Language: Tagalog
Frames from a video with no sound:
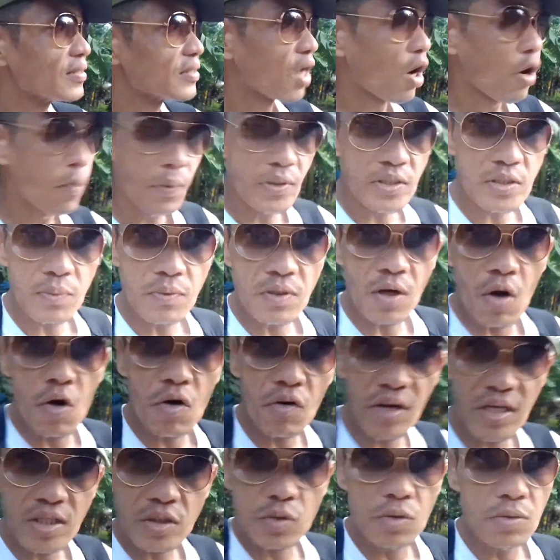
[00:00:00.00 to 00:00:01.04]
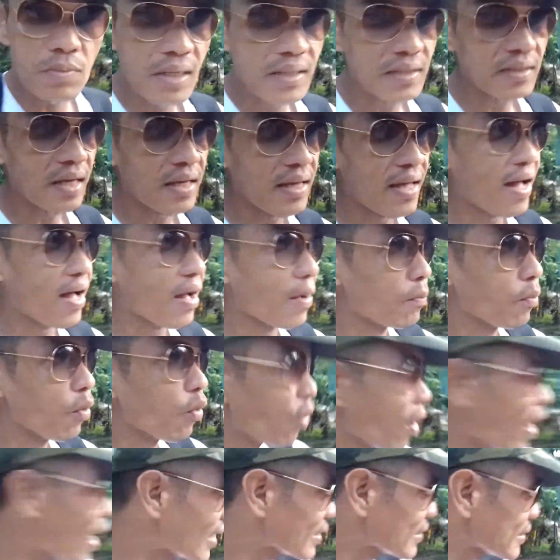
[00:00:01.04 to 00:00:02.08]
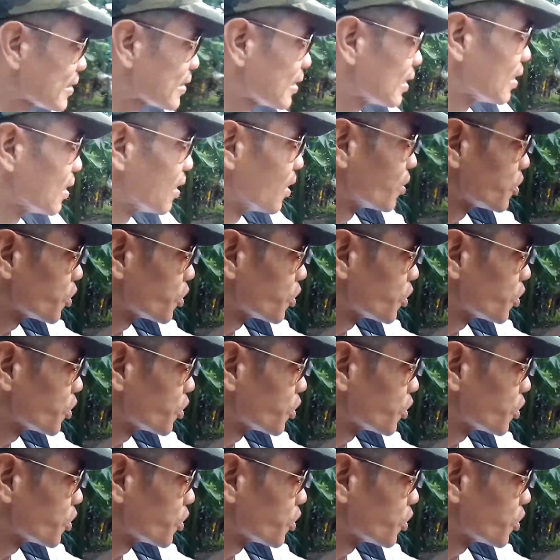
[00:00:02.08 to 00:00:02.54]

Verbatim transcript: sa Office of the Congresswoman. Kaya bukas,